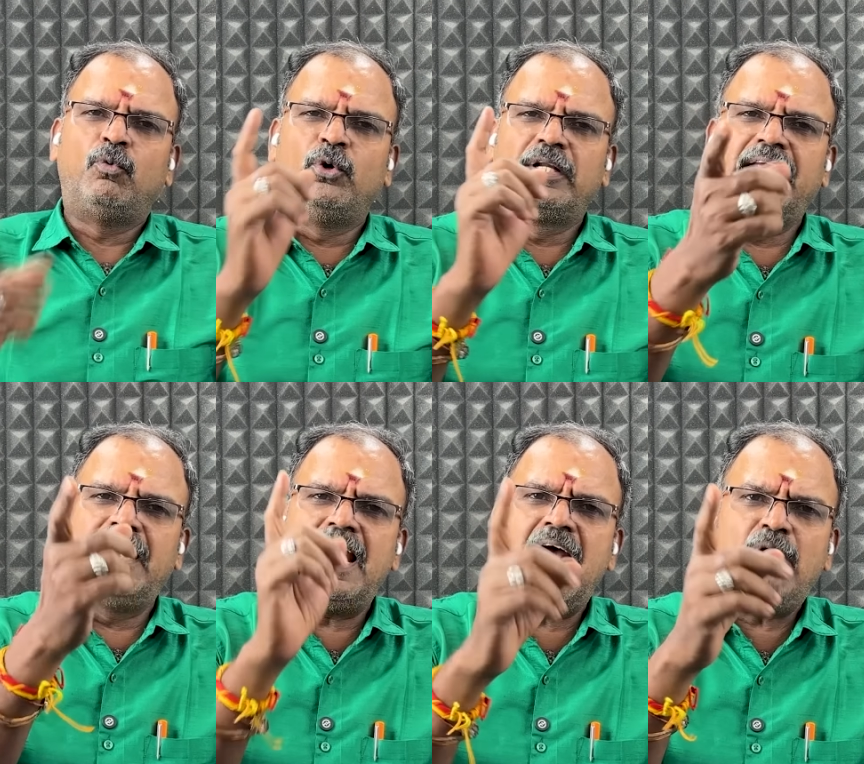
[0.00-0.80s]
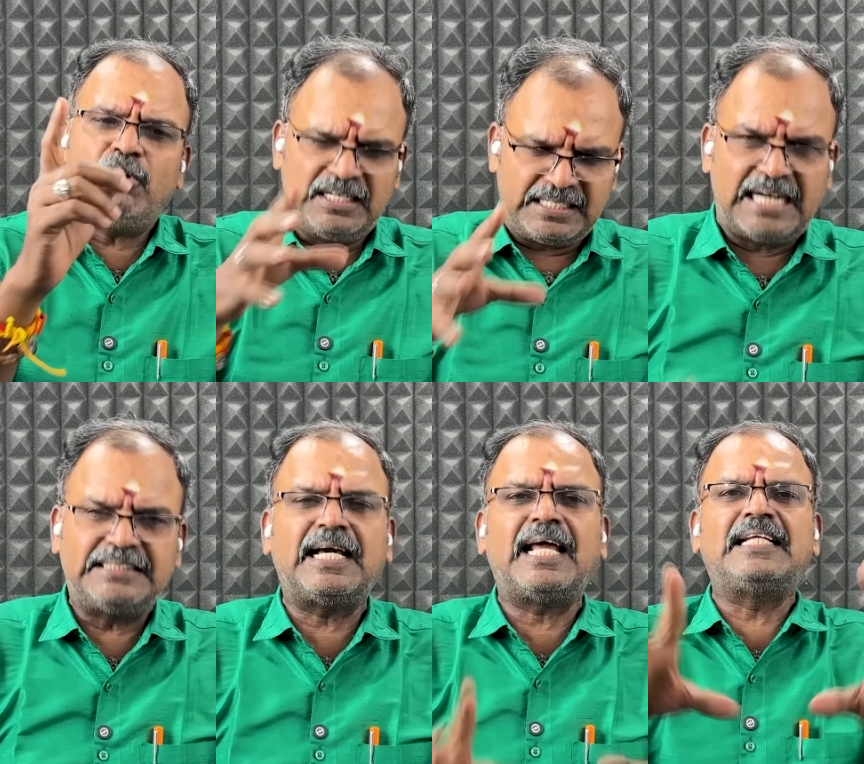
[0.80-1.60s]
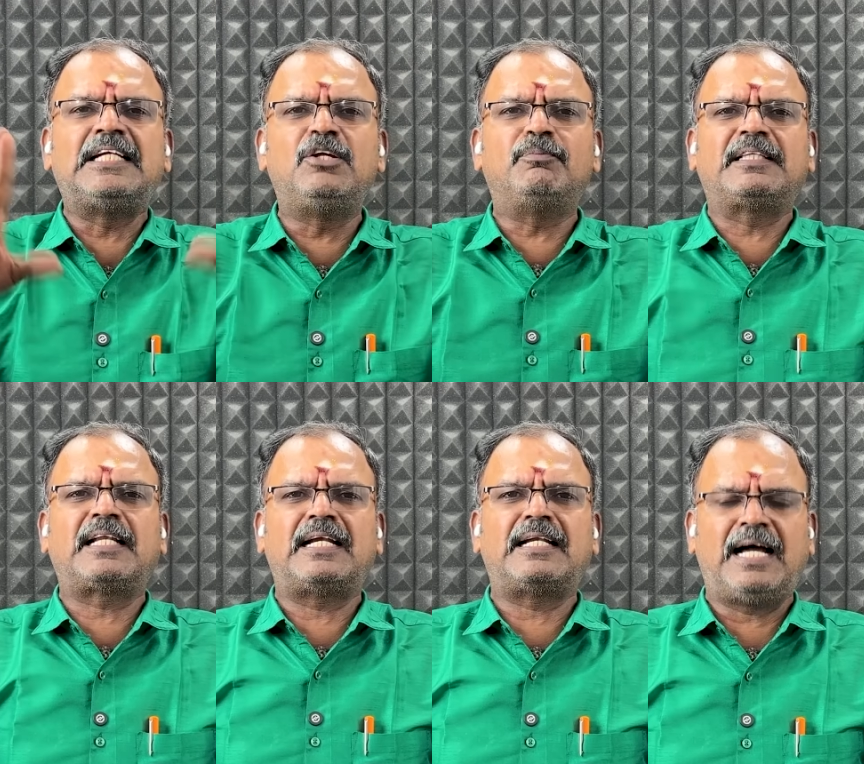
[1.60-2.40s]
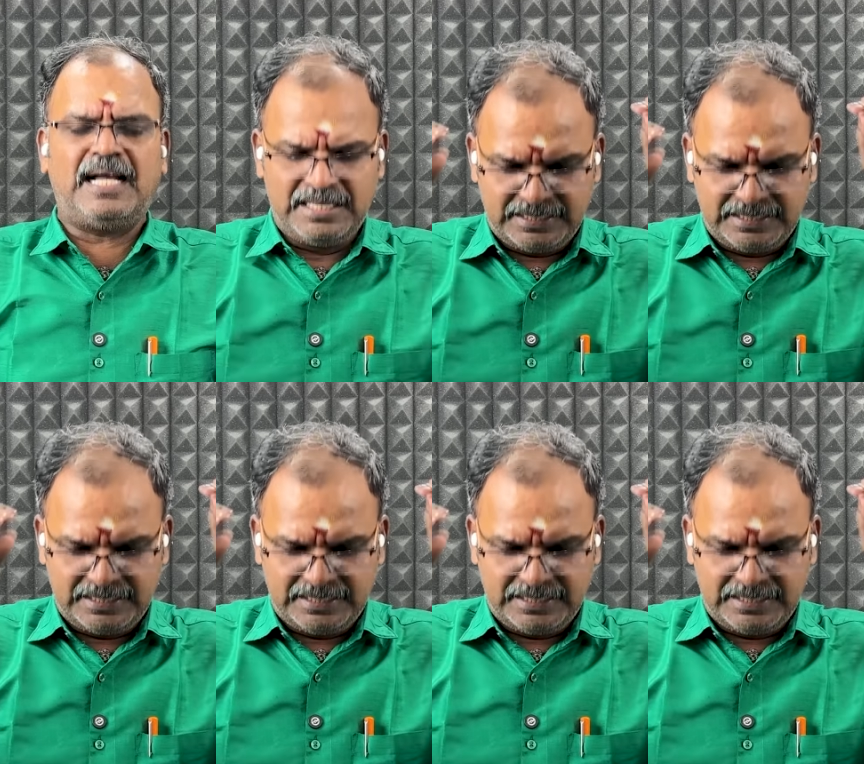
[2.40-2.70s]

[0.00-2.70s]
ஒரே ஒரு நாட்டுக்காரன் இழிவுபடுத்துறான்னா